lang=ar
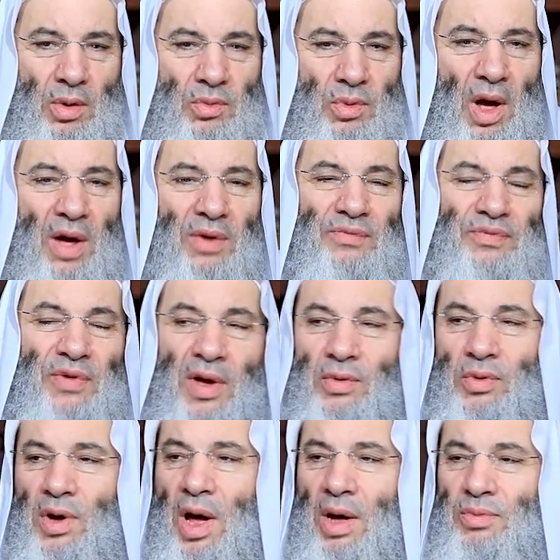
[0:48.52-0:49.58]

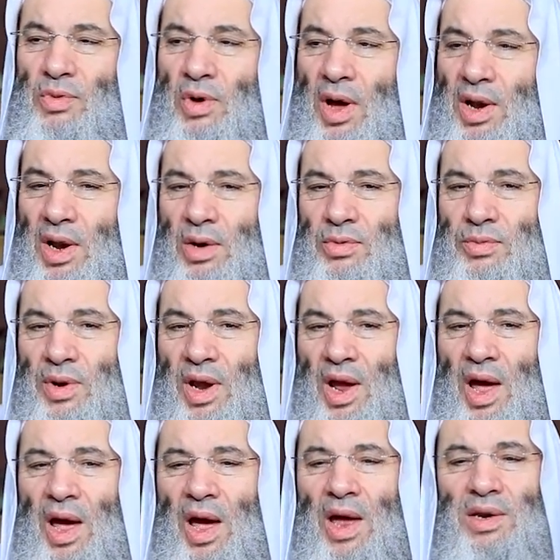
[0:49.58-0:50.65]
وأنفقوا أموالهم
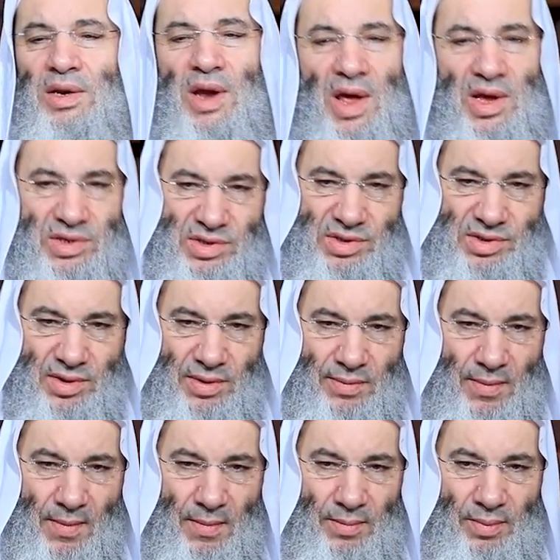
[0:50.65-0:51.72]
رئاء الناس
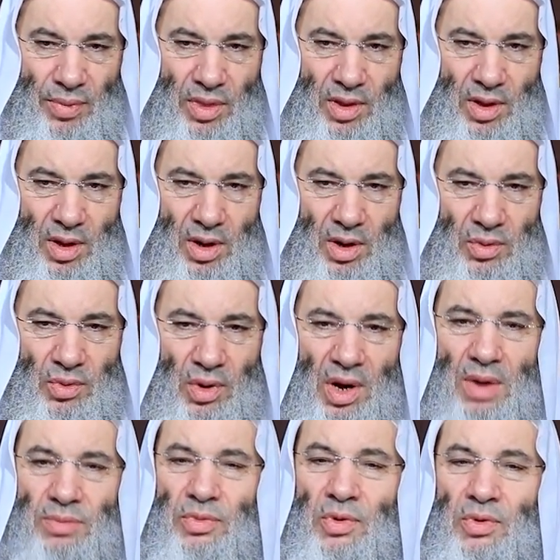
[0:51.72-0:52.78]

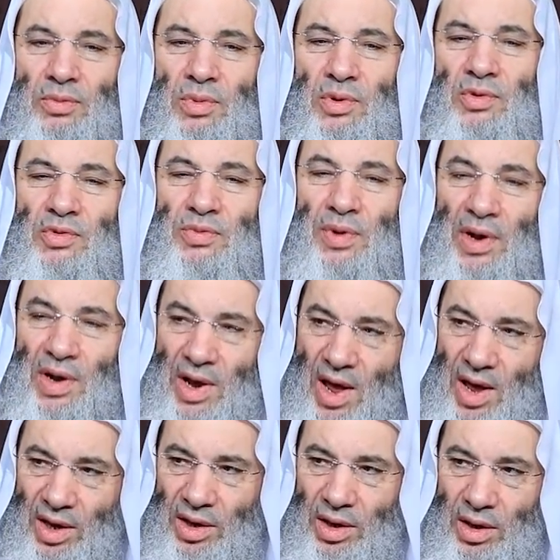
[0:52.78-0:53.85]
ولم يؤمنوا
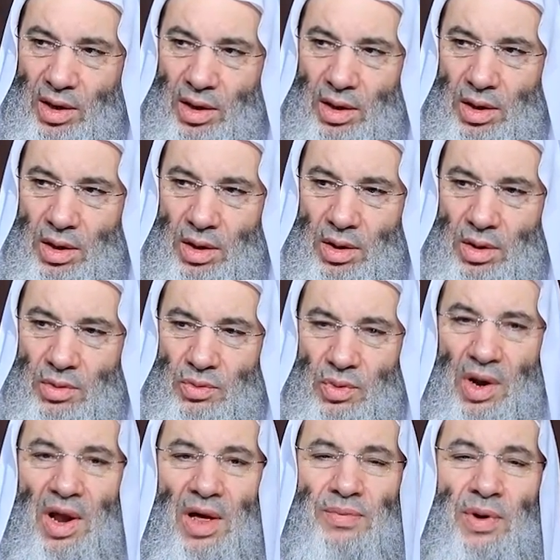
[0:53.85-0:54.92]
بالله
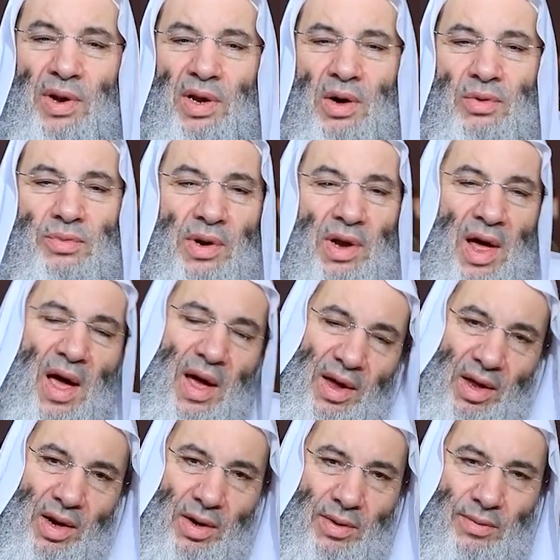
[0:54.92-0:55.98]
ولا باليوم
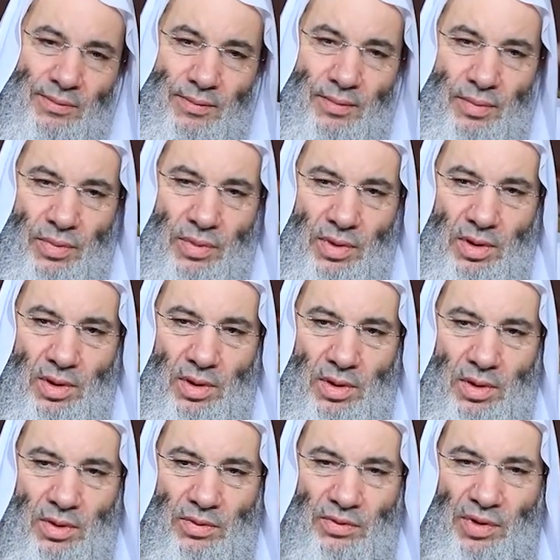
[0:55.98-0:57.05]
الآخر
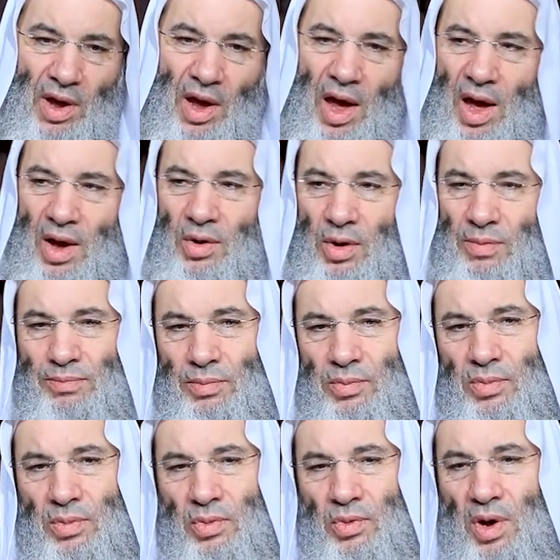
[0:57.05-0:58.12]
فها
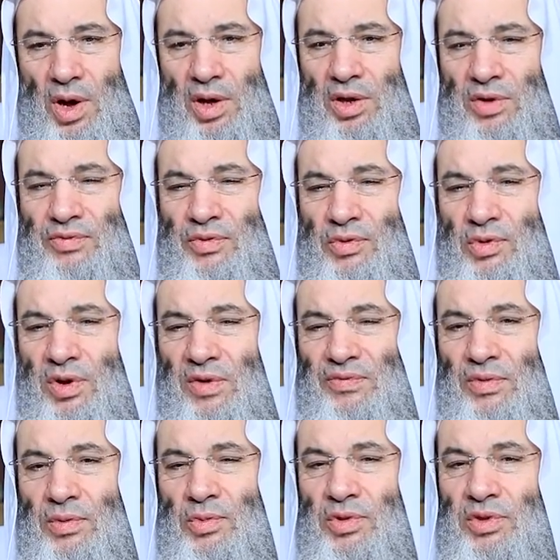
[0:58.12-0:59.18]
هم واقفون
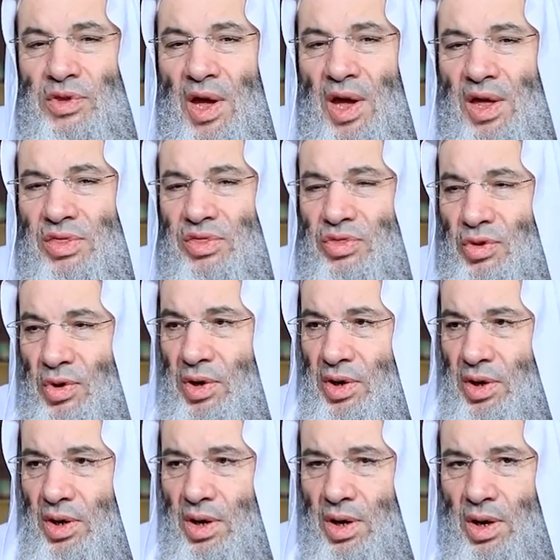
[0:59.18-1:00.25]
في منتهى
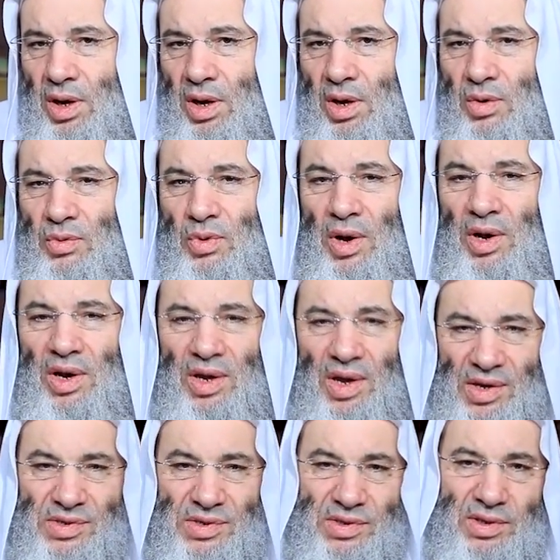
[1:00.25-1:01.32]
الذل
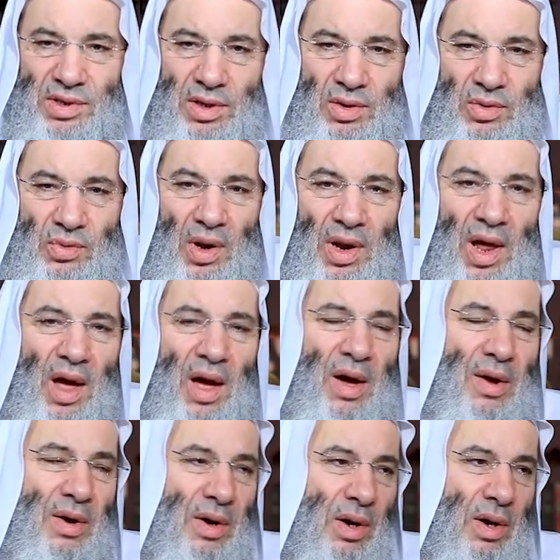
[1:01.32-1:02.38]
والخزي
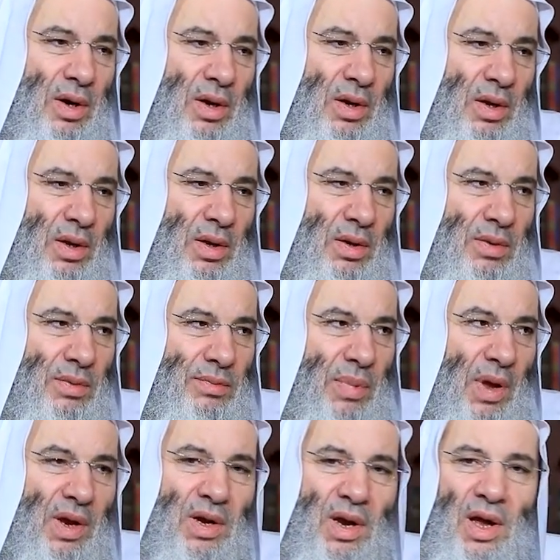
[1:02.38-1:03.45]
والعار
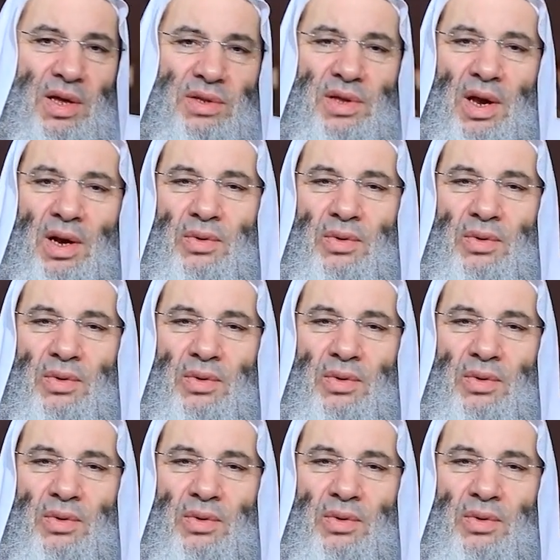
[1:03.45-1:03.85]
بين يدي